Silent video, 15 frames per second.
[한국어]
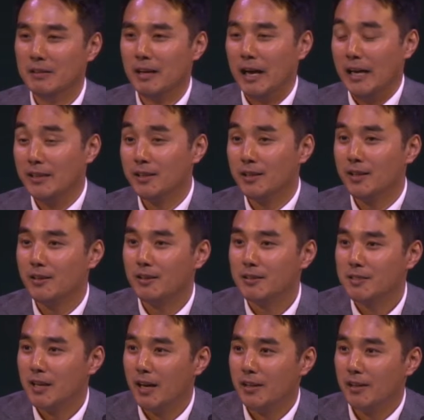아니나 다를까
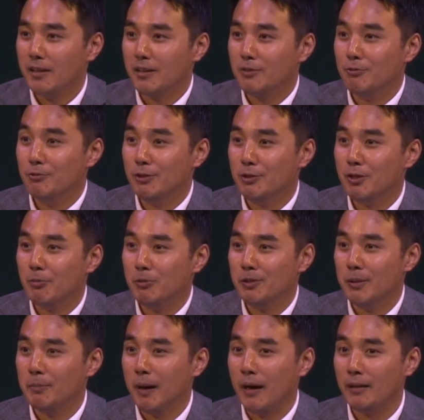제 아내가 눈을
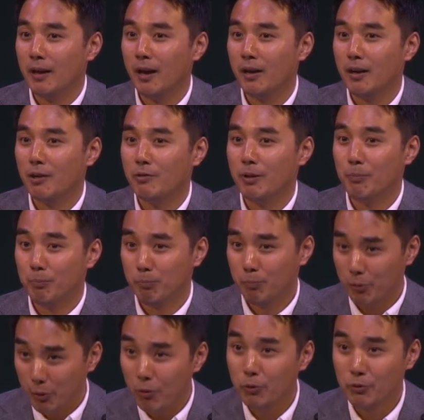떠보니 바다 한가운데
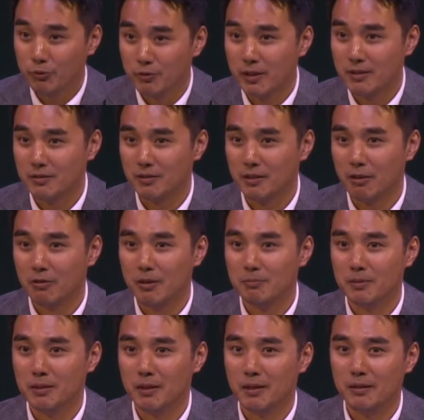표류했었다고
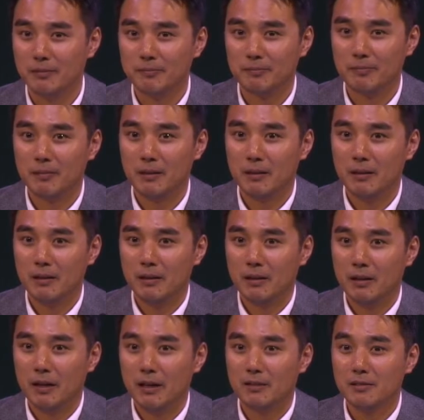합니다.
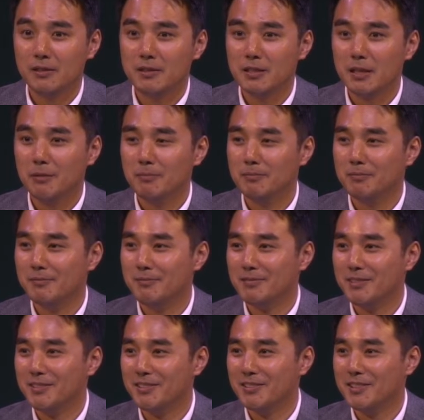아 근데 참
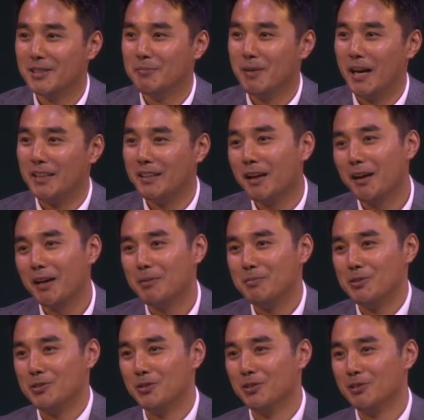그참
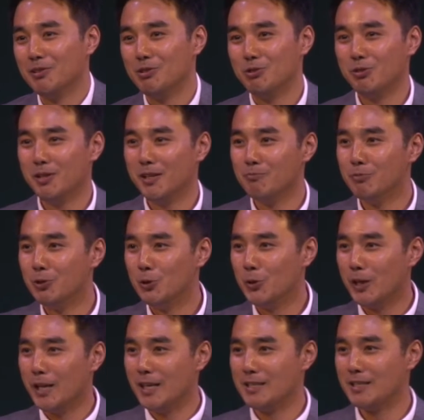안타깝죠. 그 주위에
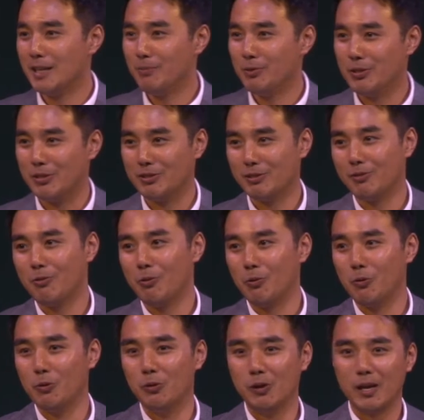물놀이 하는 사람도 있을
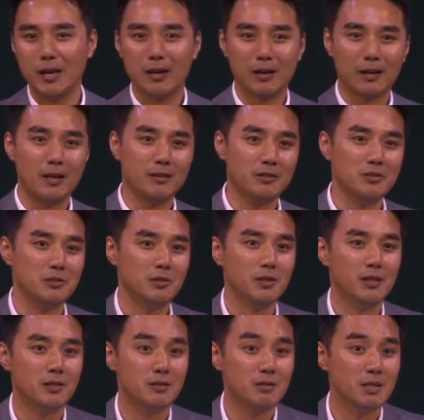거고 해안가 근처에
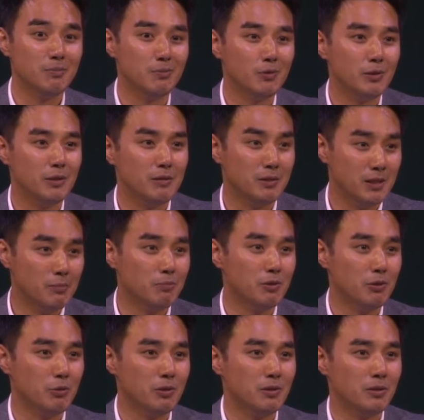이제 집들이
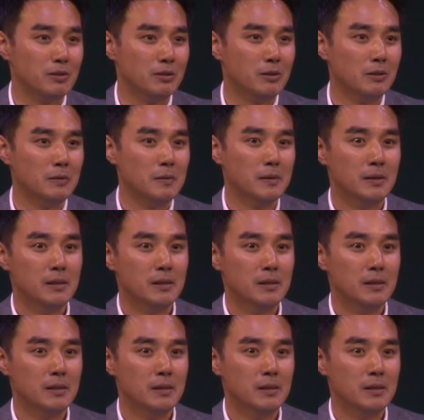집들도 있어서